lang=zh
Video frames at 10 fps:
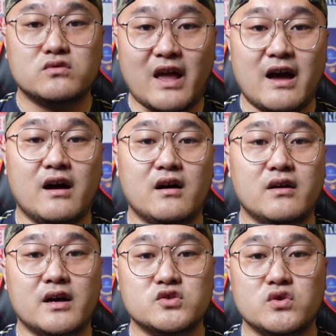打好
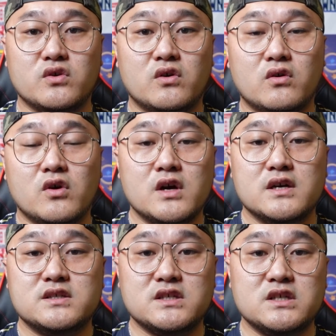啊，最后
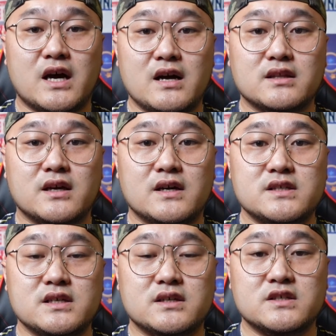几场的
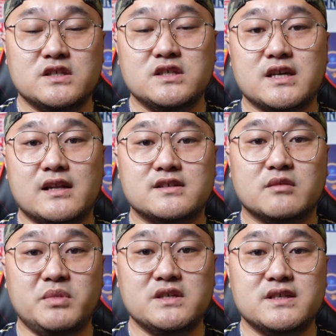这个西甲的这
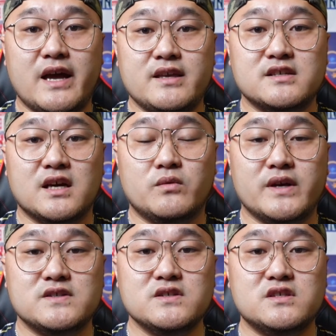个比赛，也是要
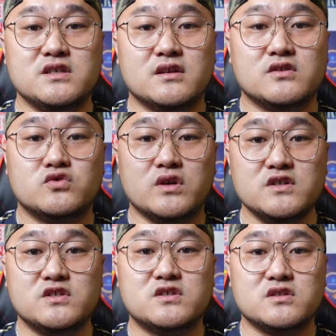为自己呢，随
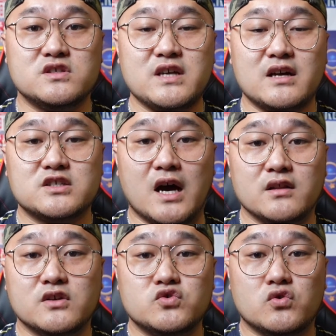时上
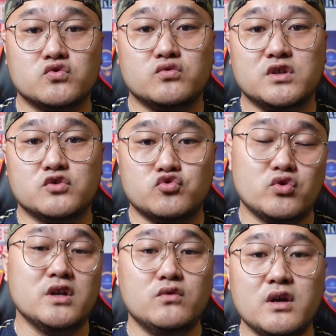场呢，做出一个
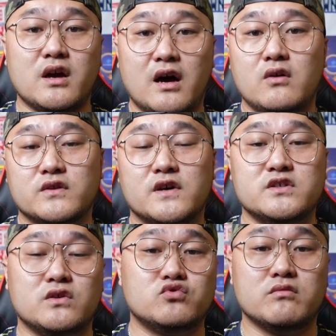绝对好的
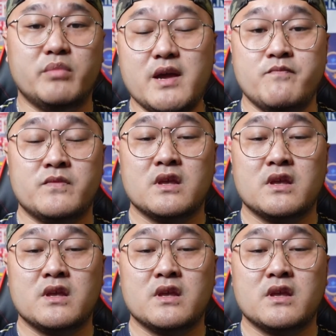这个准备，